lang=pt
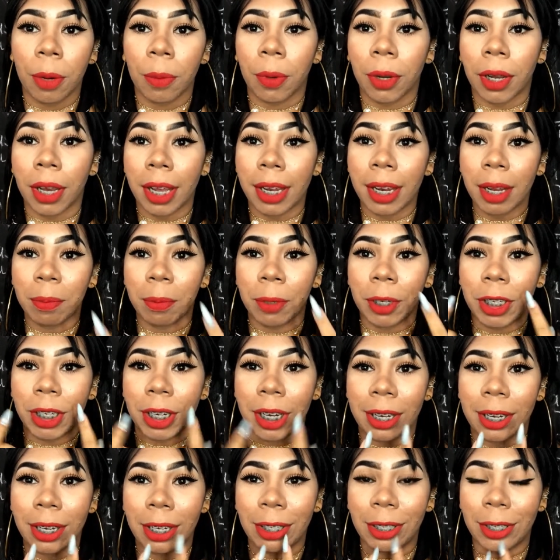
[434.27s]
Porque depois
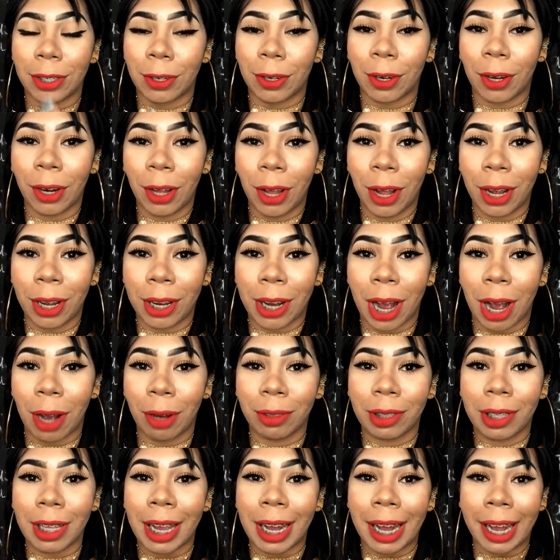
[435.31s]
que a gente coloca,
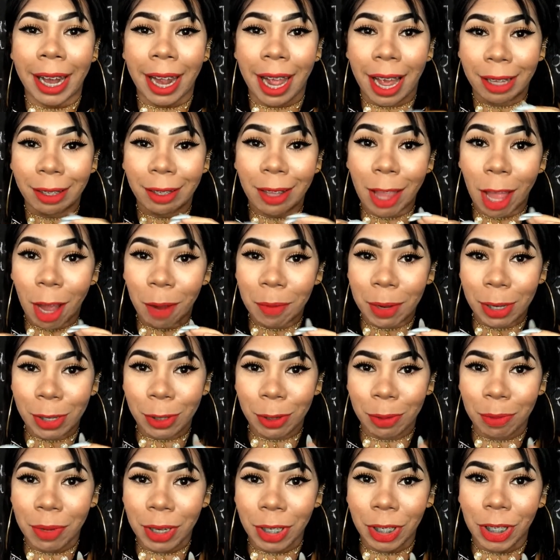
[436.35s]
o delineado dá uma
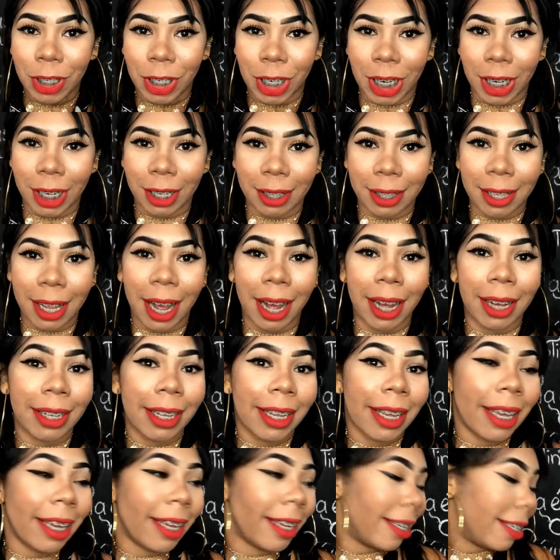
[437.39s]
sumidinha, tá?
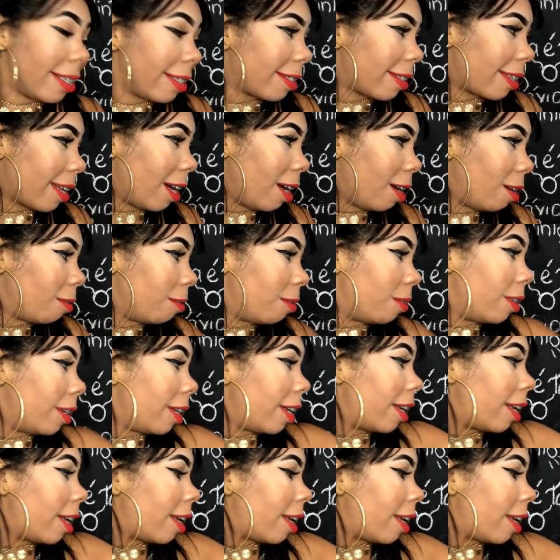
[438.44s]
Então,